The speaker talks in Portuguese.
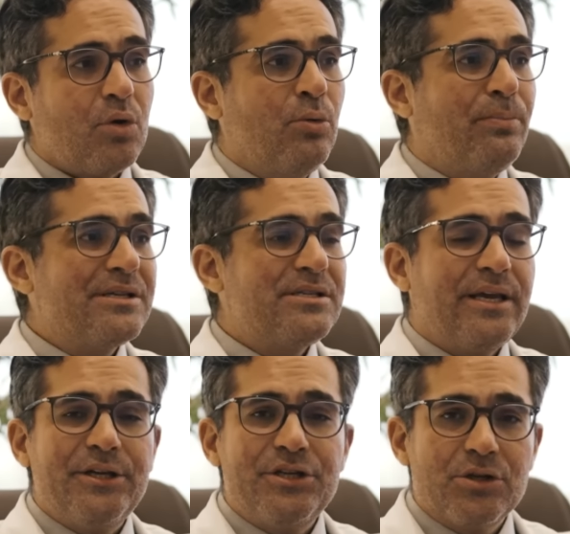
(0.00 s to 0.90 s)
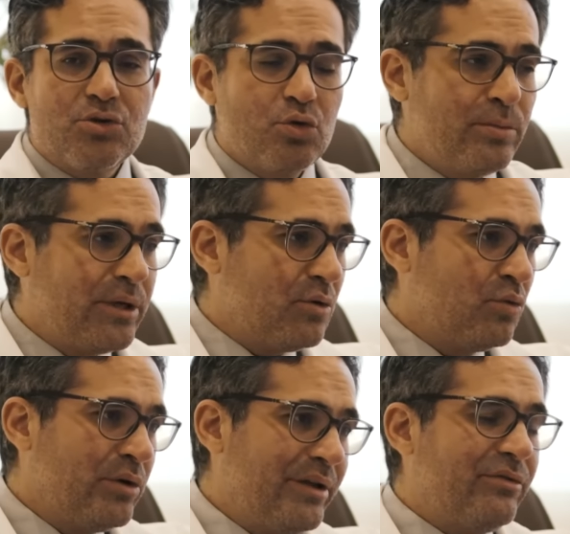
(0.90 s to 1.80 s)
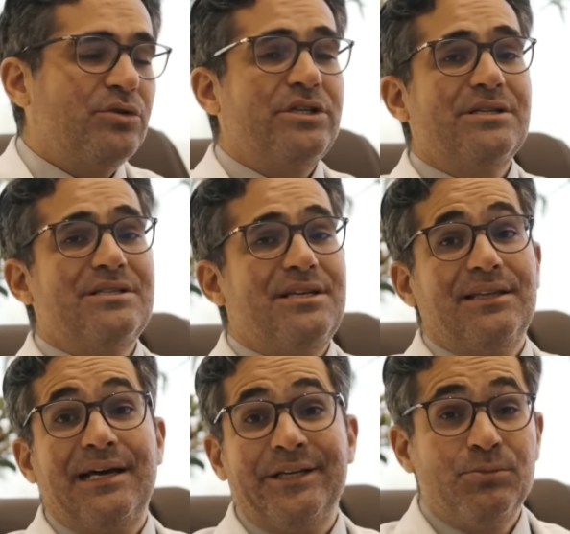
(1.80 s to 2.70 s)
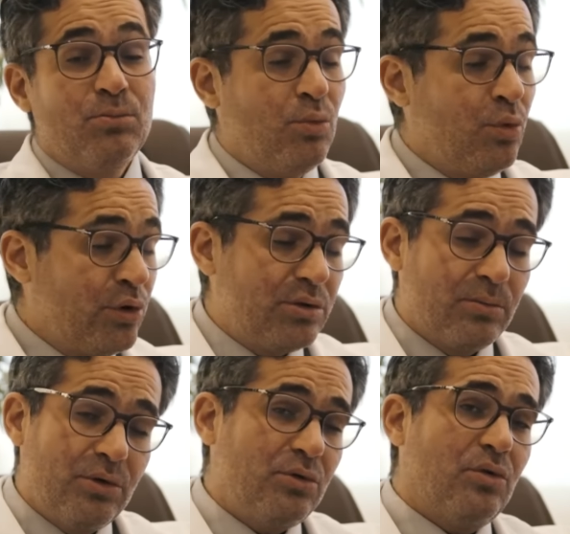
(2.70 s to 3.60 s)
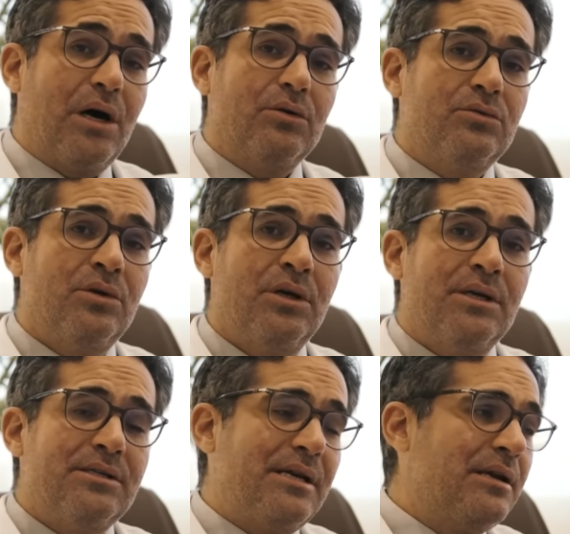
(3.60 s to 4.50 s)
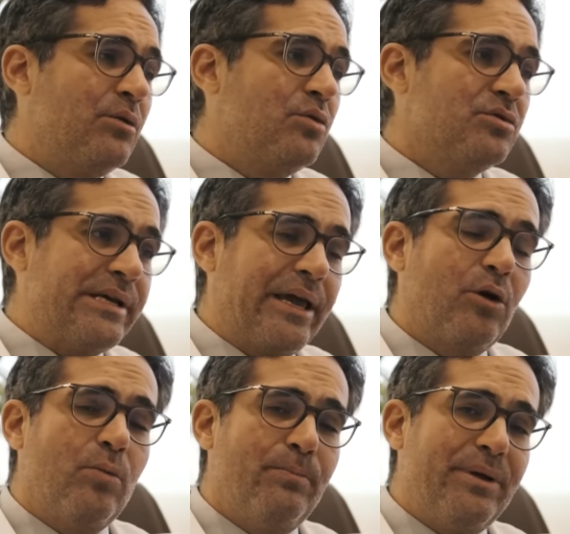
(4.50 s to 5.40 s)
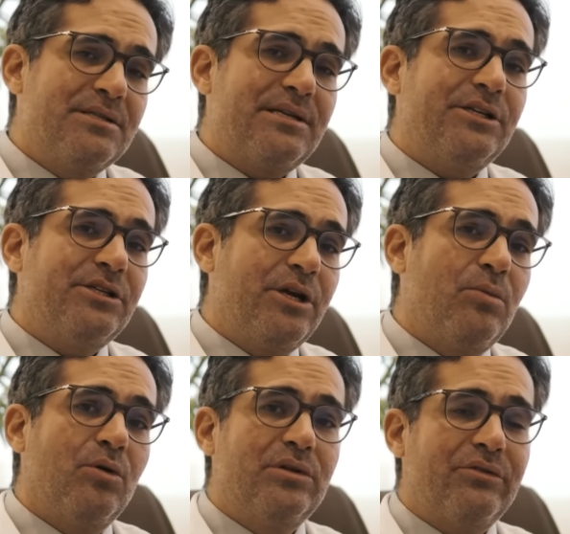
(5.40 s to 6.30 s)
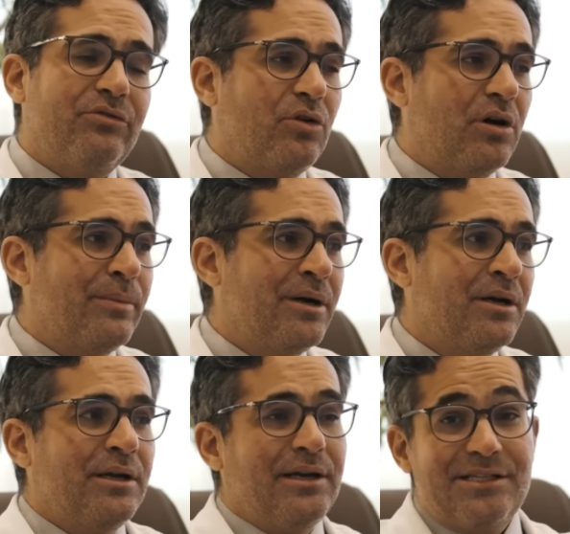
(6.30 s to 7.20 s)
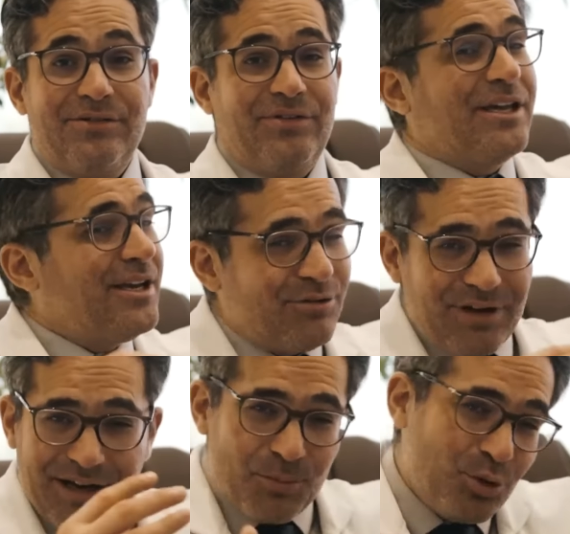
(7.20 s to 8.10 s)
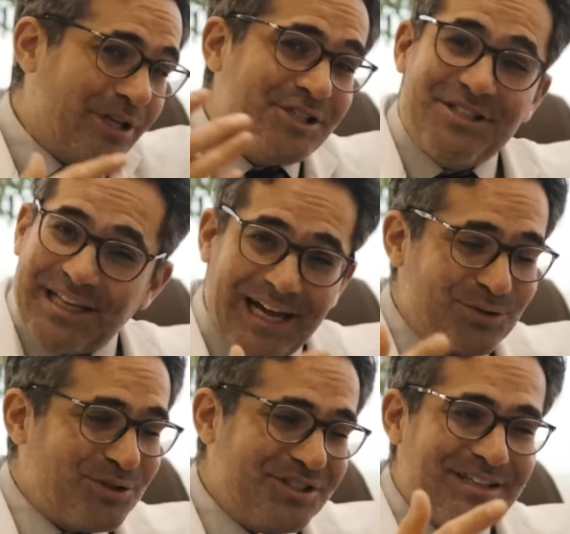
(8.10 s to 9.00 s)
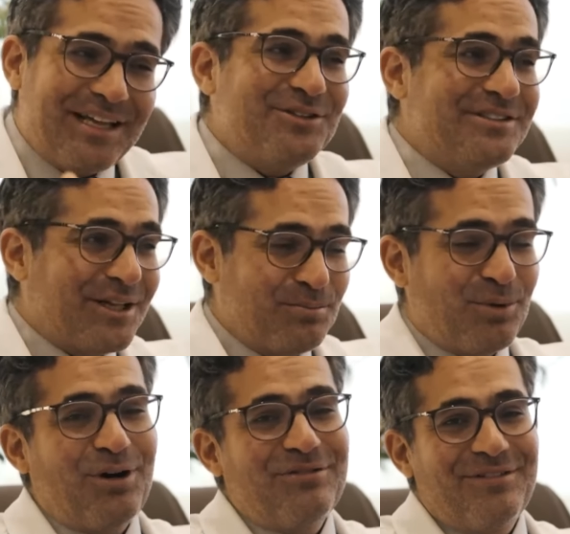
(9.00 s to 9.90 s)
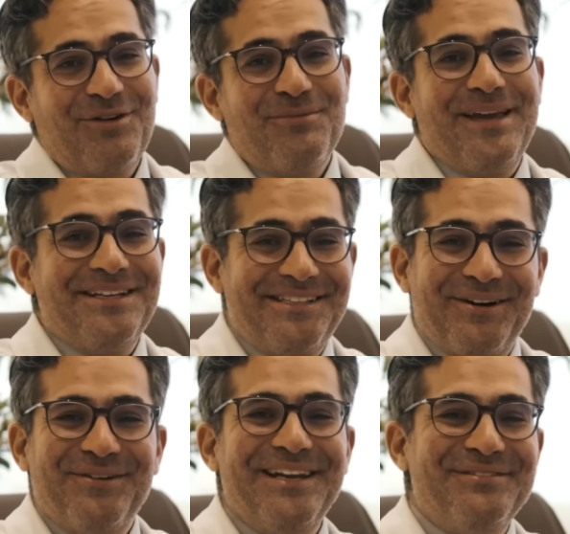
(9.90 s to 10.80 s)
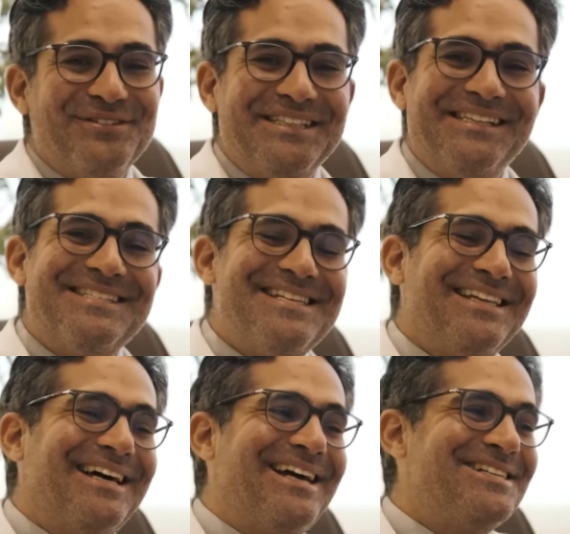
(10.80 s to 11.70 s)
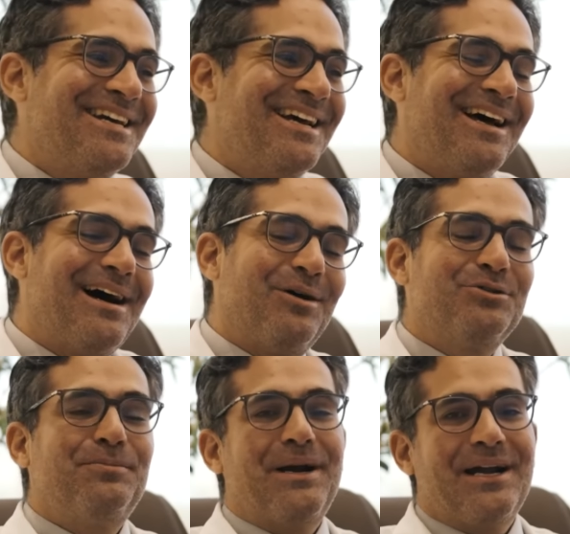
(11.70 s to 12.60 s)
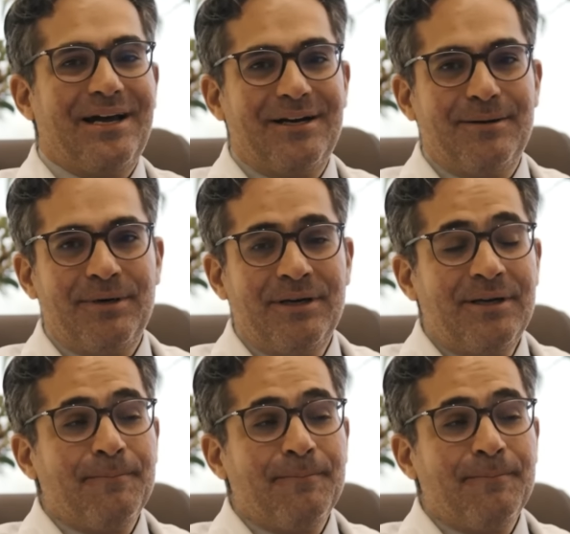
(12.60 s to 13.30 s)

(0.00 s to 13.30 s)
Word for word: o paciente assume um nível de ansiedade muito, muito alto, se ele não consegue compensar de nenhuma outra forma. Né? Você vê que o cara muito agitado, agitado, agitado, provavelmente tem um nível de ansiedade alto pra caramba.